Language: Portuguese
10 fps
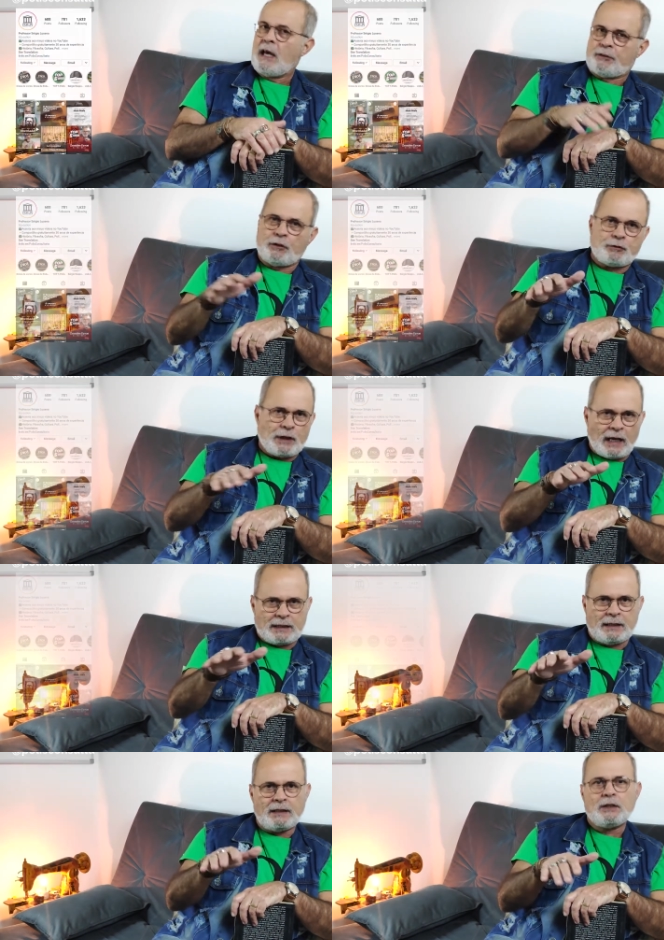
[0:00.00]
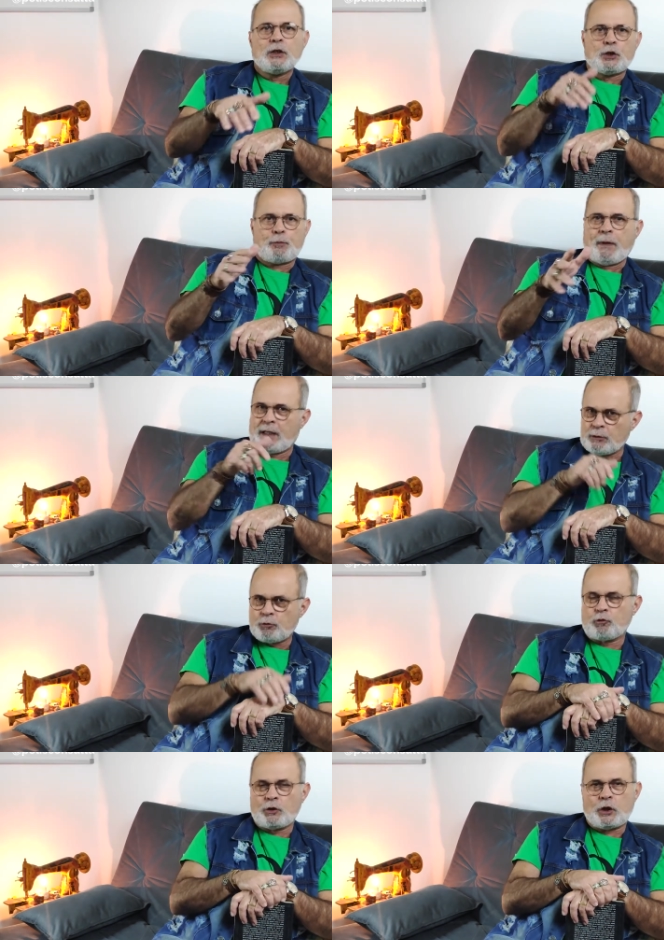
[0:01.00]
A gente está aqui esperando
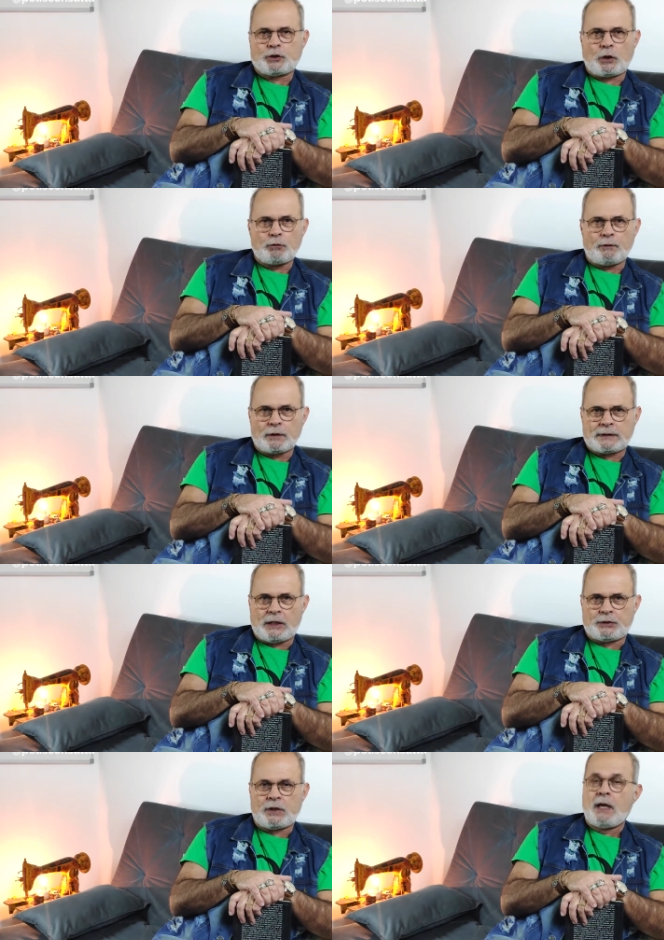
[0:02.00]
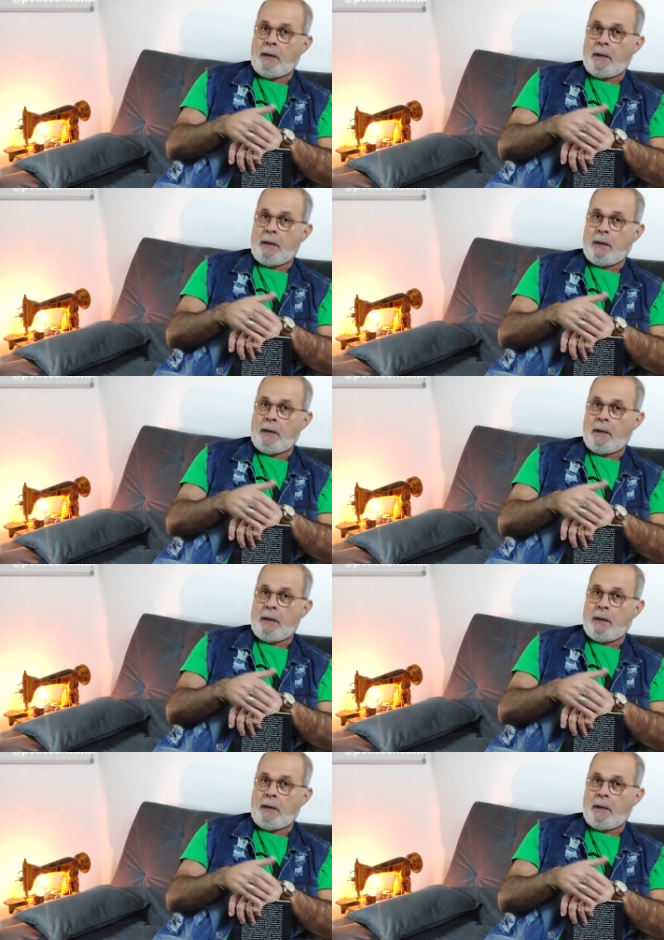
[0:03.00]
sugestão de vocês.